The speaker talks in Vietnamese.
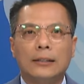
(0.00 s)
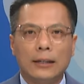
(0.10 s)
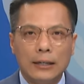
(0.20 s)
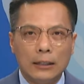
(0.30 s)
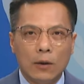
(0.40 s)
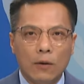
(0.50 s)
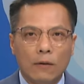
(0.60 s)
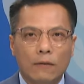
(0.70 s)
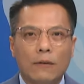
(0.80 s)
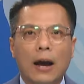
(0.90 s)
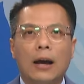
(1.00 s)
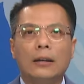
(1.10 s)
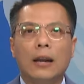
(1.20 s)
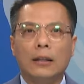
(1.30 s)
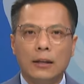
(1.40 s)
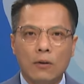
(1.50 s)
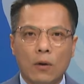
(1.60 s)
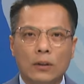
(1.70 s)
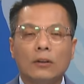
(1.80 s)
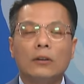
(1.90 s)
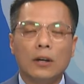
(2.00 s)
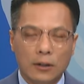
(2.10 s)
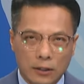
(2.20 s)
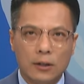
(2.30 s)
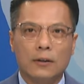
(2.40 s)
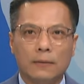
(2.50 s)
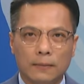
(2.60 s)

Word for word: Cedillo và De Leon từ chức.